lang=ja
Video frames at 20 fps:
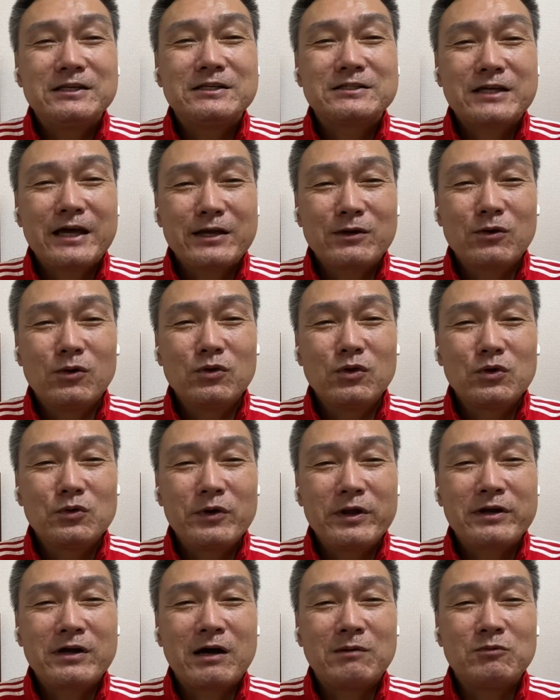最高の
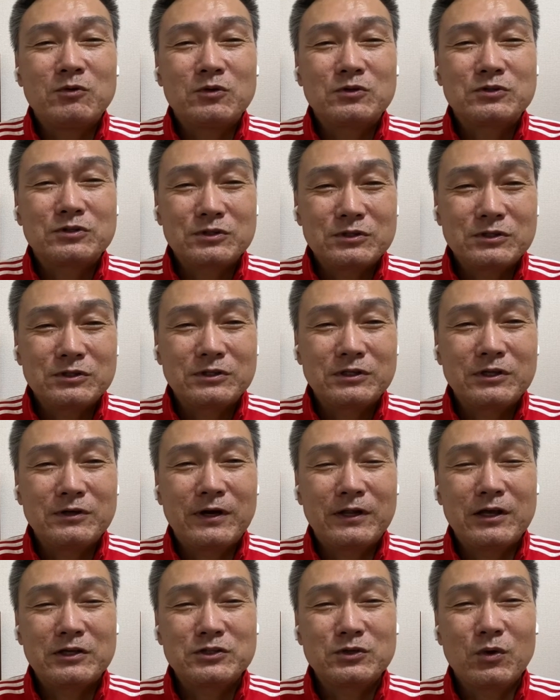ウェルカムをするっていう
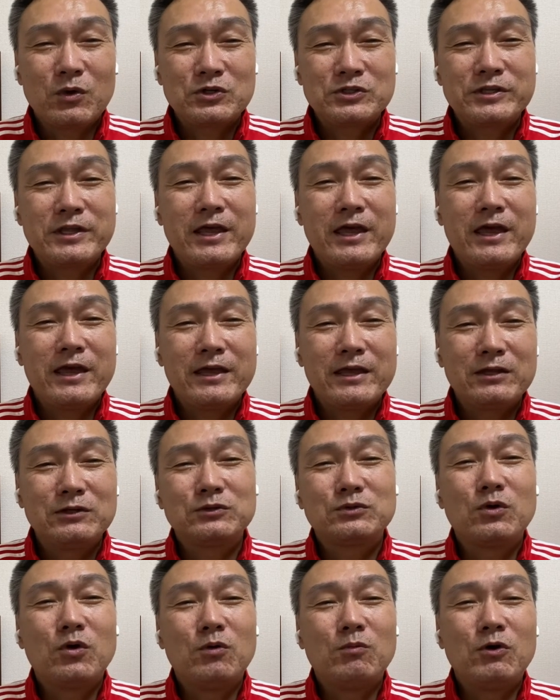話をしている
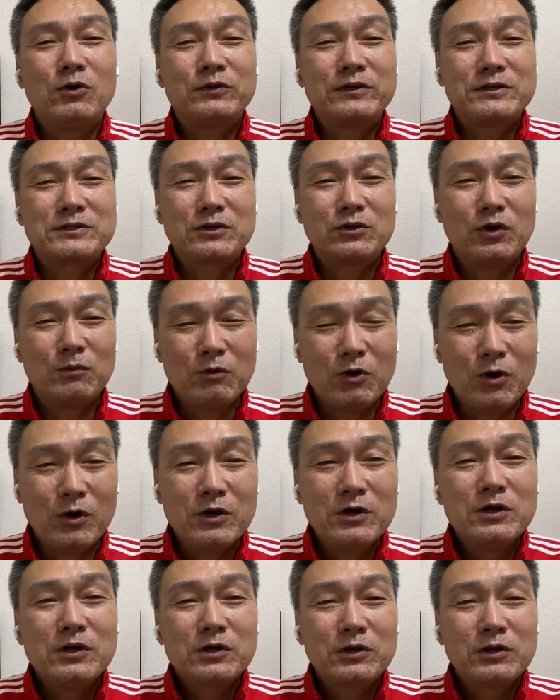と思うんですけども、